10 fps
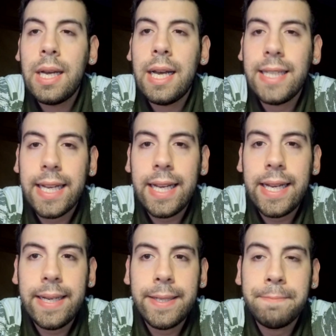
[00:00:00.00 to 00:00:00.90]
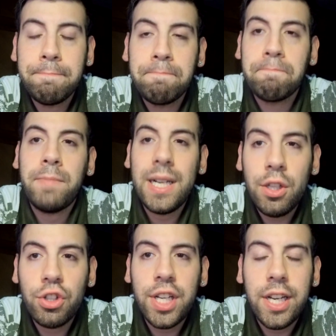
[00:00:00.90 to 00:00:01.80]
Así que
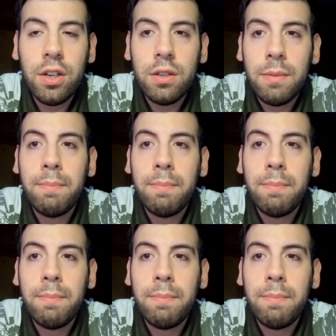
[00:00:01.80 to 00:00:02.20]
Partido serio,